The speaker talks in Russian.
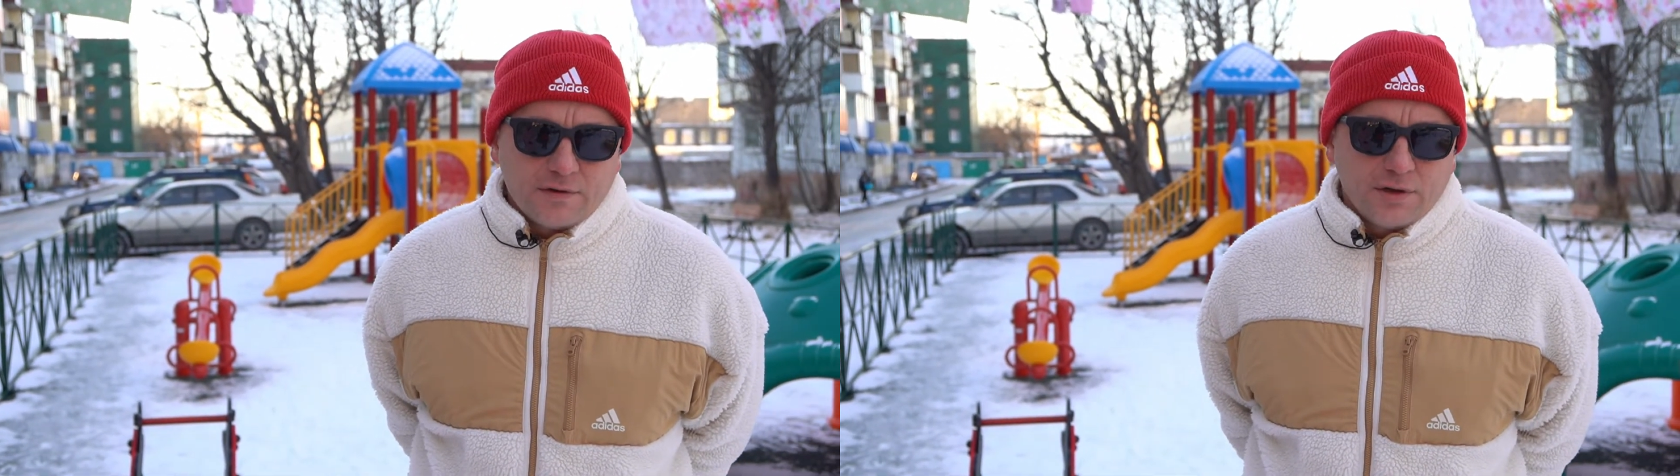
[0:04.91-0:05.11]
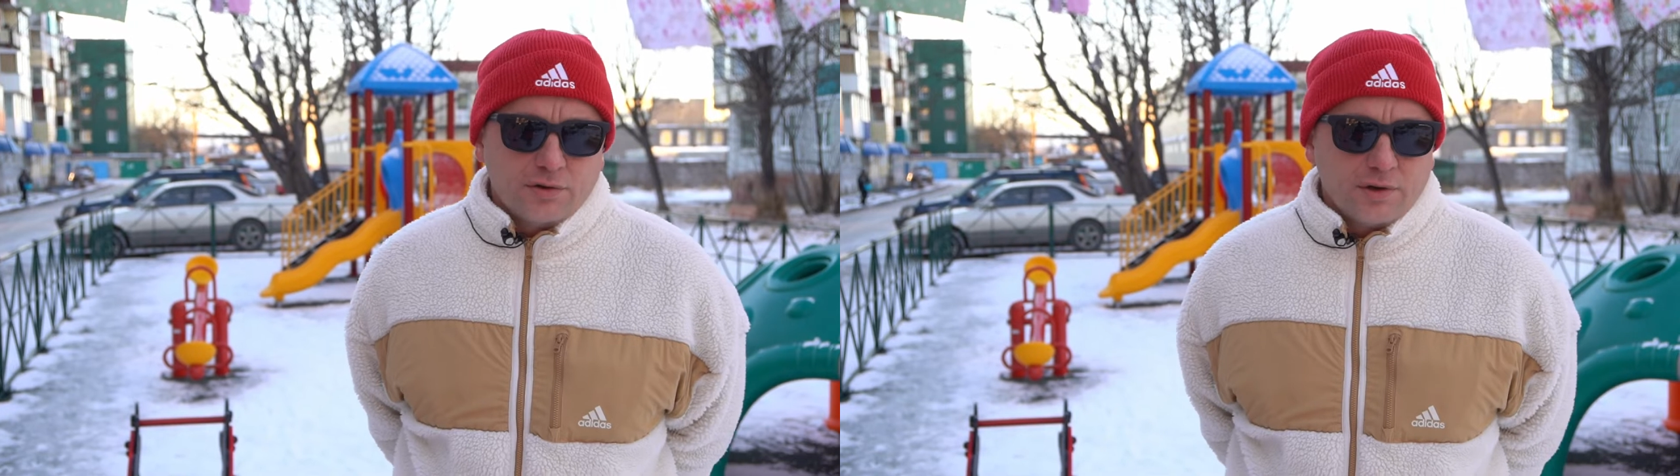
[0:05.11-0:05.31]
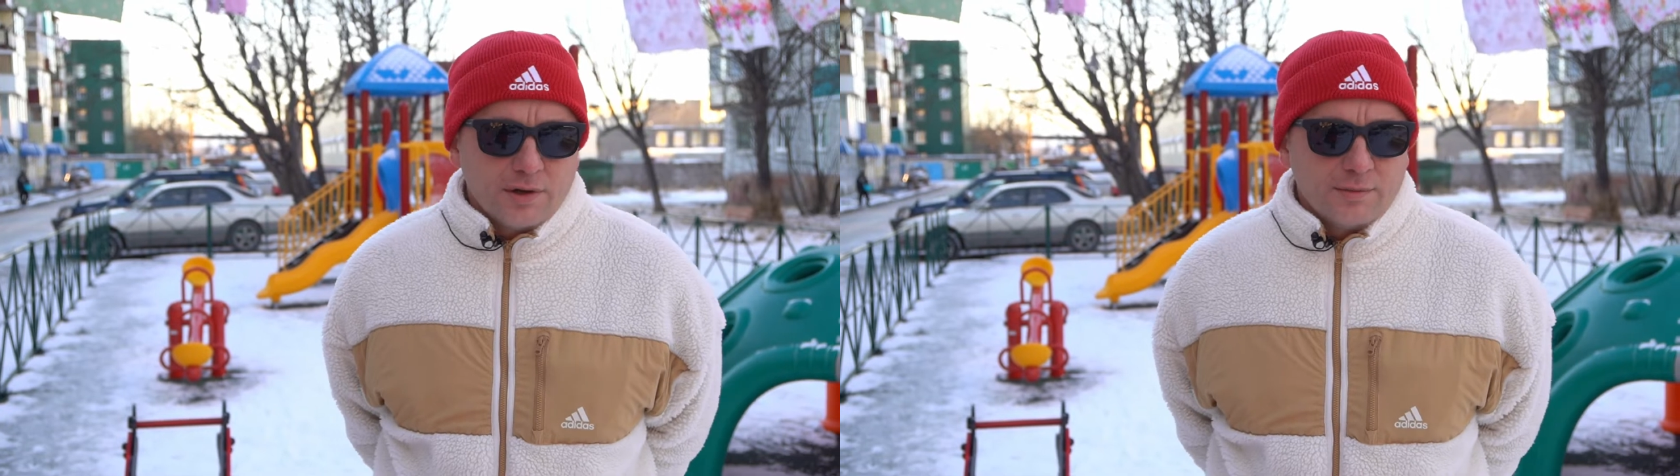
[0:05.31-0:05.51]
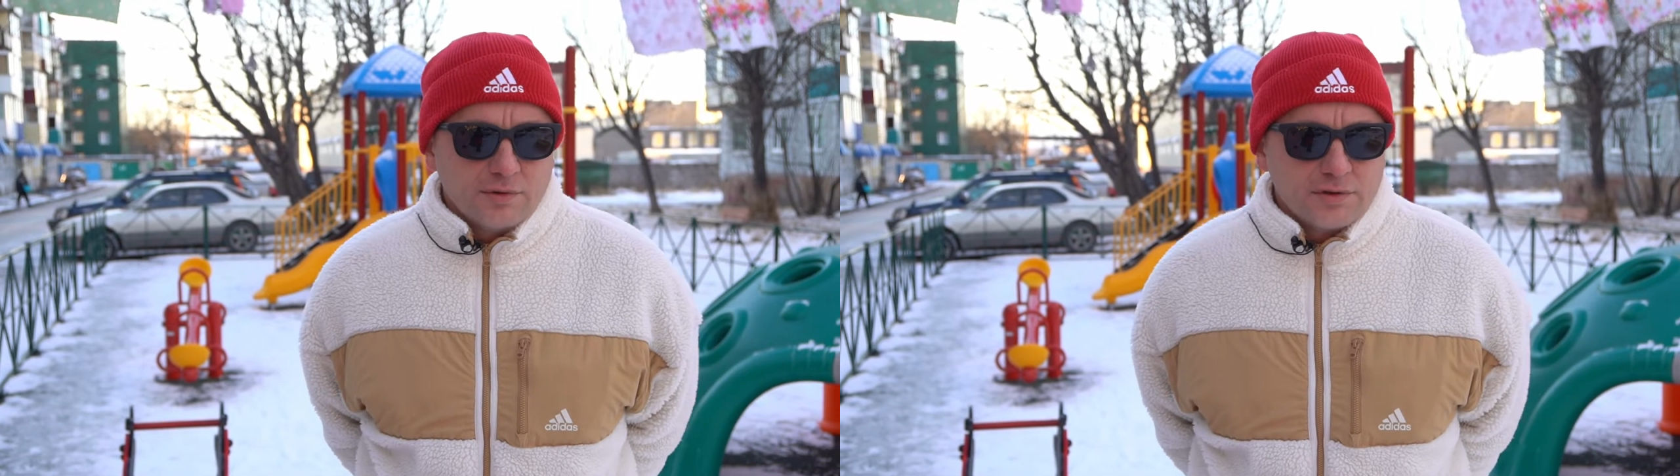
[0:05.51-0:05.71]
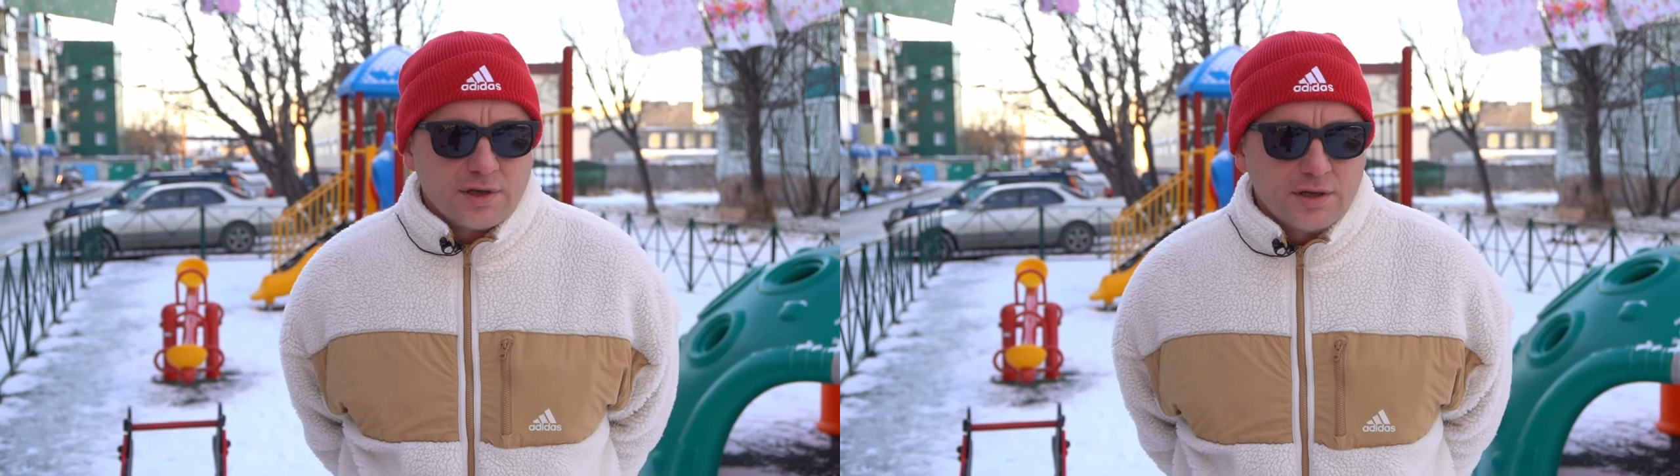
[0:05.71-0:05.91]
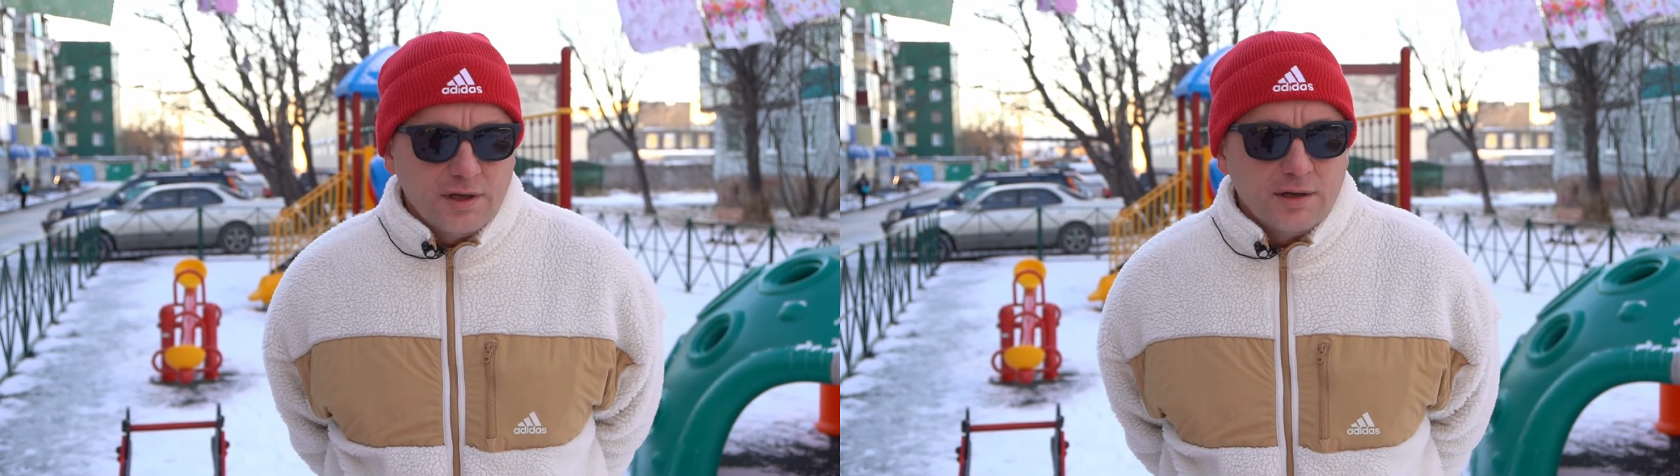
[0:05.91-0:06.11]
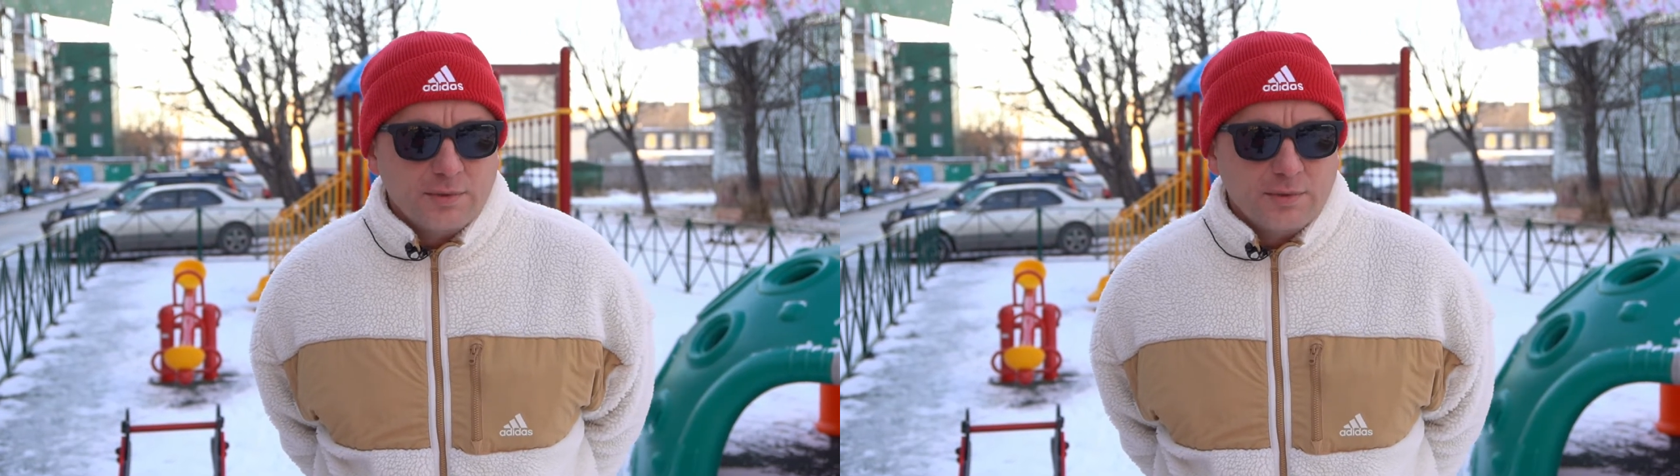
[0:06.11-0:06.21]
которые мы устранили.